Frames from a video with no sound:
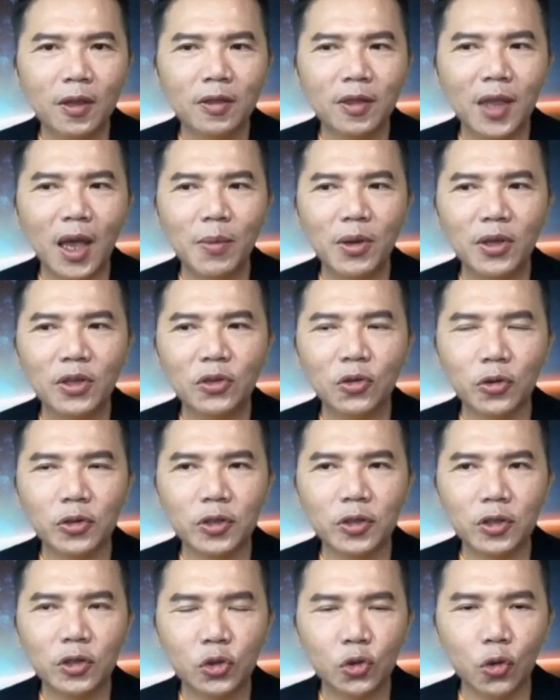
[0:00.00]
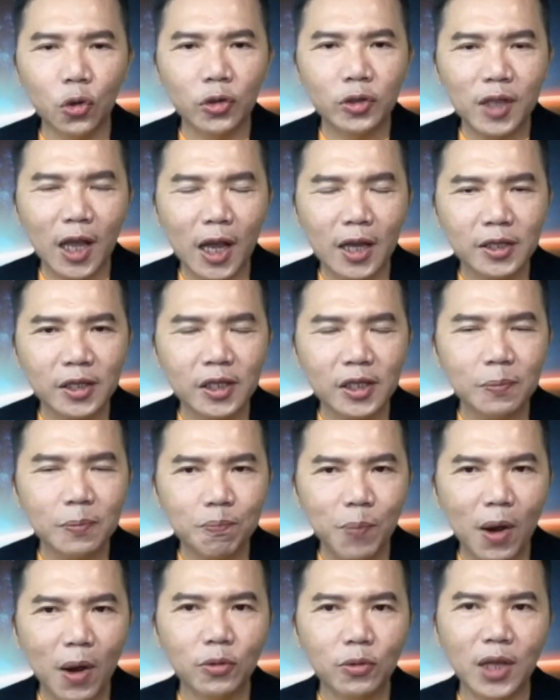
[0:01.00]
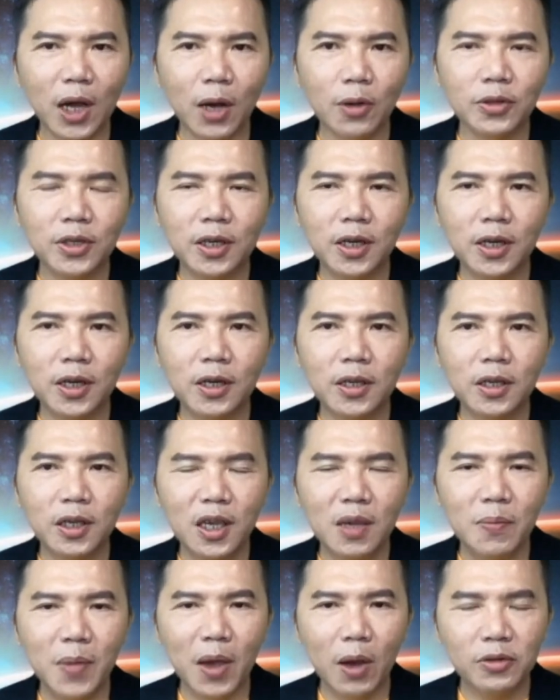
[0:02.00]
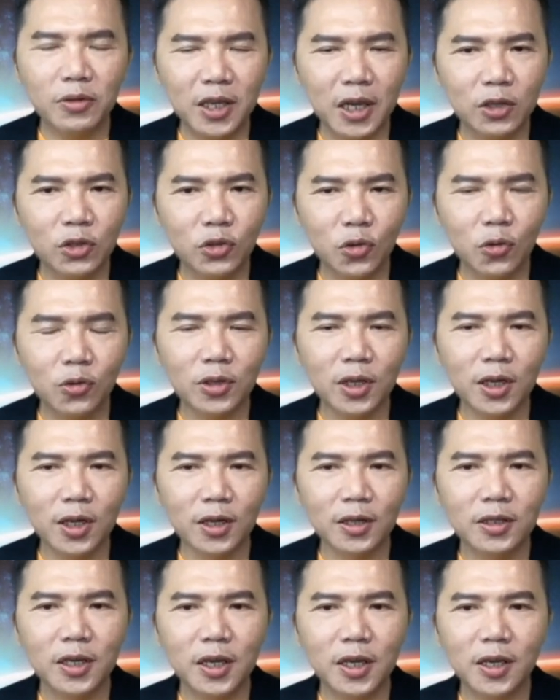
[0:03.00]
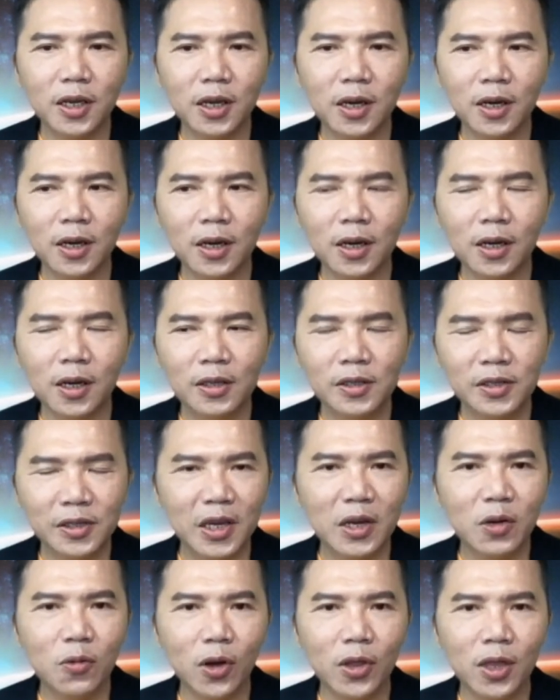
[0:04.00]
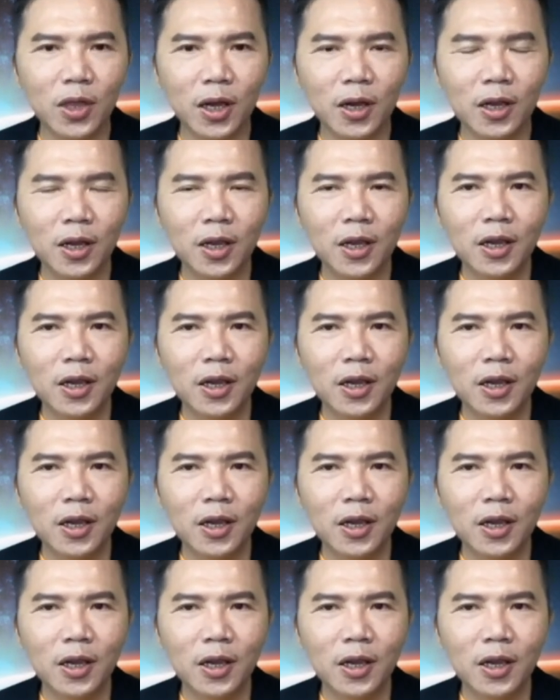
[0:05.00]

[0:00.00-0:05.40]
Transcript: 他们所所大肆报道这个疫苗接种的这个新闻呢。